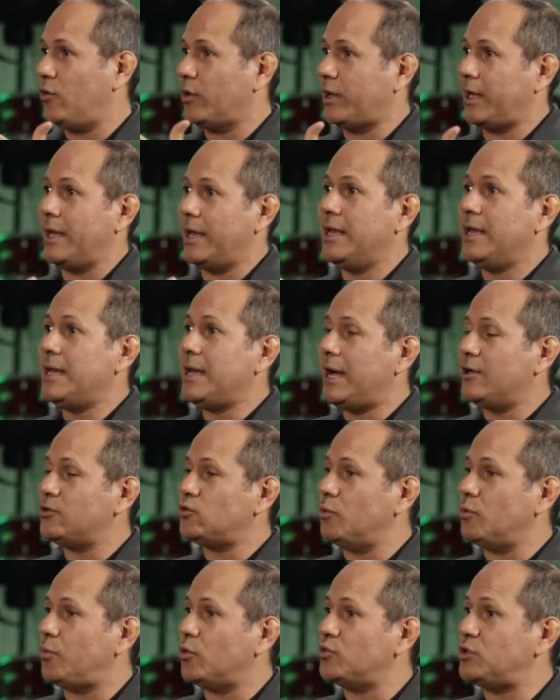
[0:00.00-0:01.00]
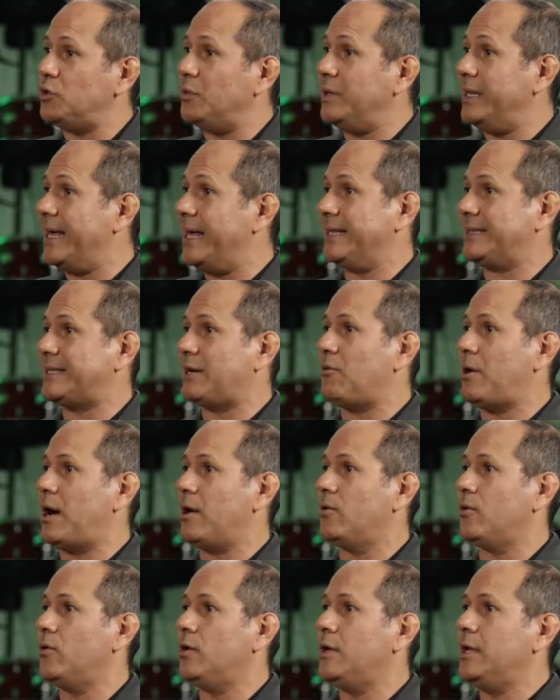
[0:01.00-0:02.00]
lo que, a su posibilidad de
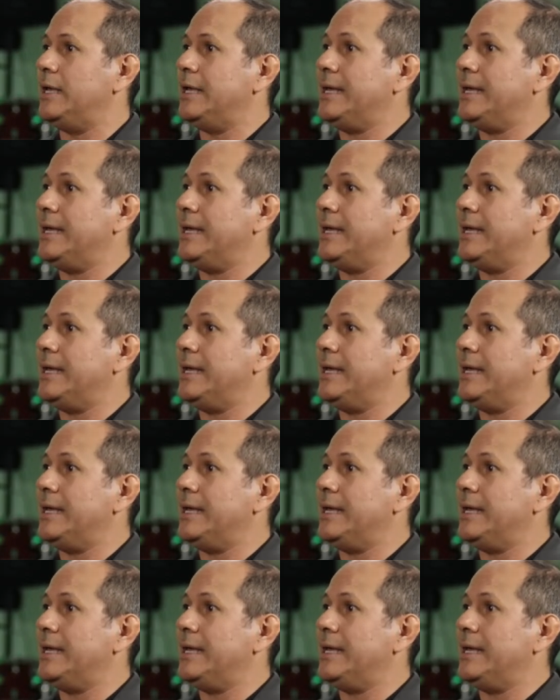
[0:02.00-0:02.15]
trabajo,